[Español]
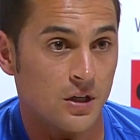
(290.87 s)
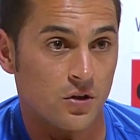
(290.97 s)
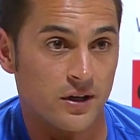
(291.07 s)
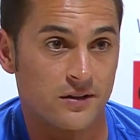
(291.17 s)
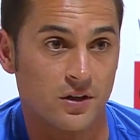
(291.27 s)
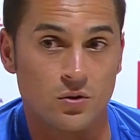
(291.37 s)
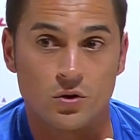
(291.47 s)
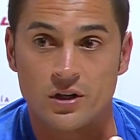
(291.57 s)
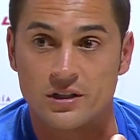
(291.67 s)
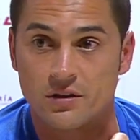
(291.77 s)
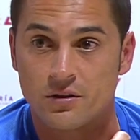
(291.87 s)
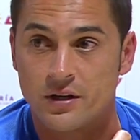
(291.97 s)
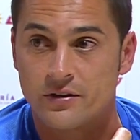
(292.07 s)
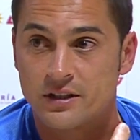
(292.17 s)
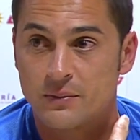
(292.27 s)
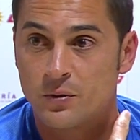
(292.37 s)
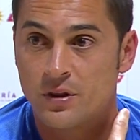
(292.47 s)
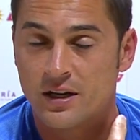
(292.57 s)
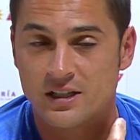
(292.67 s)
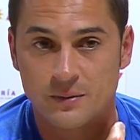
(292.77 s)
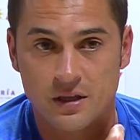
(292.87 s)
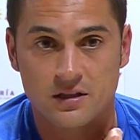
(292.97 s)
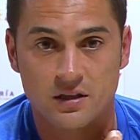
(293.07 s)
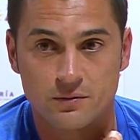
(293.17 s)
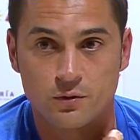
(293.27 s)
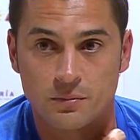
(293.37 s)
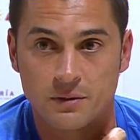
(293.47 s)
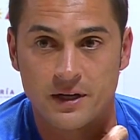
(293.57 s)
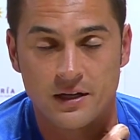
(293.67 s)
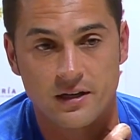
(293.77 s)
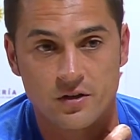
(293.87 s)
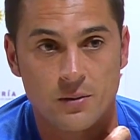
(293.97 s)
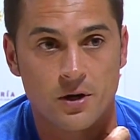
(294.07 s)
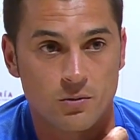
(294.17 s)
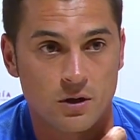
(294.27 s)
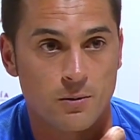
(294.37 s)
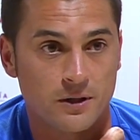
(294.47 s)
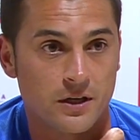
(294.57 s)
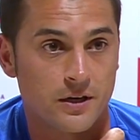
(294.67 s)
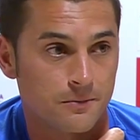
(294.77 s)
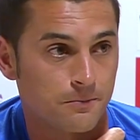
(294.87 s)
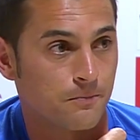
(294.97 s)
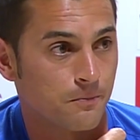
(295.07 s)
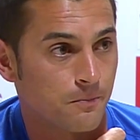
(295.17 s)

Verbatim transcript: con este club, con esta ciudad, con esta provincia que se merece tener fútbol en primera y el año que viene lo van a volver a tener.